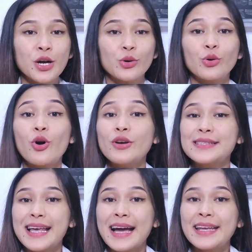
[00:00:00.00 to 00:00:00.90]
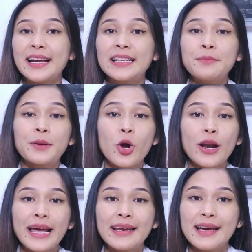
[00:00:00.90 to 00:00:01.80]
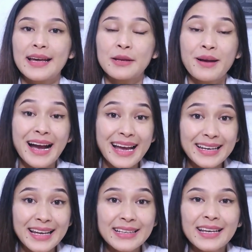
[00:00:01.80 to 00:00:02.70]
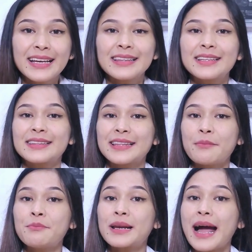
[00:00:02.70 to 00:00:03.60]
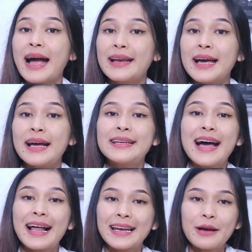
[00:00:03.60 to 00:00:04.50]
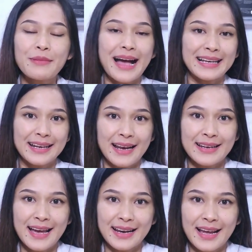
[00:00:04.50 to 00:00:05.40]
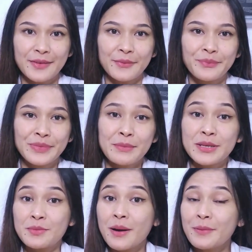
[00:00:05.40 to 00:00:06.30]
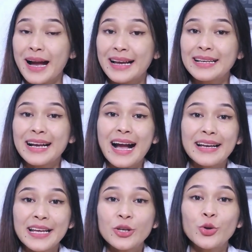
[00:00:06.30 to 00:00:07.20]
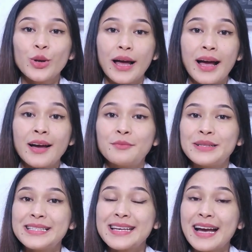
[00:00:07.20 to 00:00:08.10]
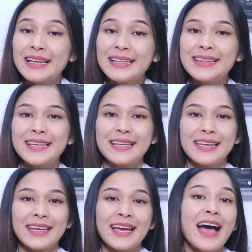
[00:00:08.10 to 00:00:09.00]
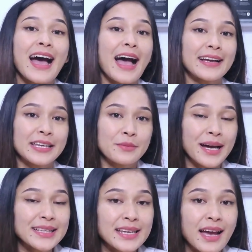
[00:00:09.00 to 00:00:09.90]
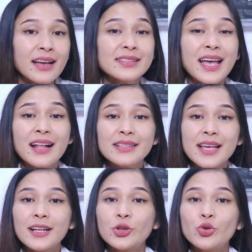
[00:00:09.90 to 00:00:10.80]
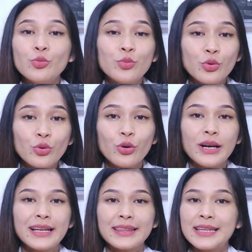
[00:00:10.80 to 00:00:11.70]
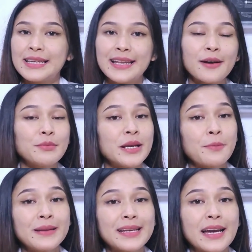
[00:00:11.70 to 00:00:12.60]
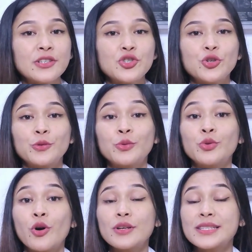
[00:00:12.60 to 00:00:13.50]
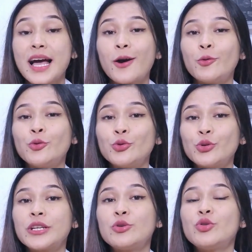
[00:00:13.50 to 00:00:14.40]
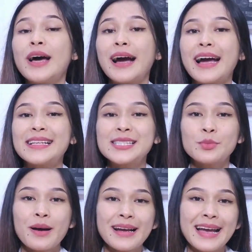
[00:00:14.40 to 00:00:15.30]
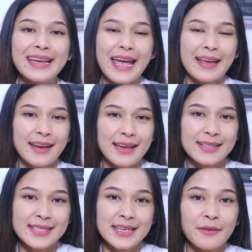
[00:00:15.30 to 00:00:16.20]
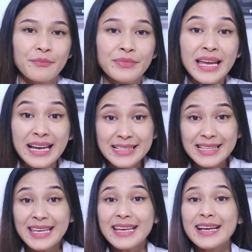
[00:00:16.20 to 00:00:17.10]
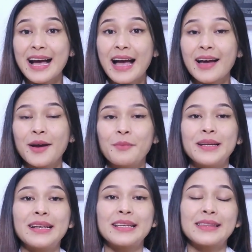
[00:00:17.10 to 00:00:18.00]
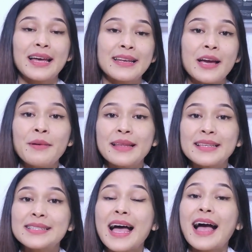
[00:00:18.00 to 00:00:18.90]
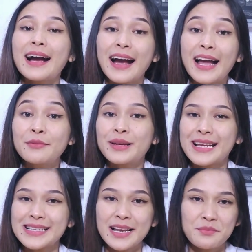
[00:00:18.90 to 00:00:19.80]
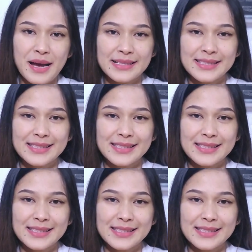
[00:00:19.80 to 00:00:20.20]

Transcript: Glukosa yang diperoleh dari makanan tetap berada dalam aliran darah, menyebabkan kadar gula menjadi tinggi. Akibatnya, sel-sel tubuh tidak mendapatkan cukup glukosa untuk digunakan sebagai energi, sehingga penderita diabetes akan merasa lemas.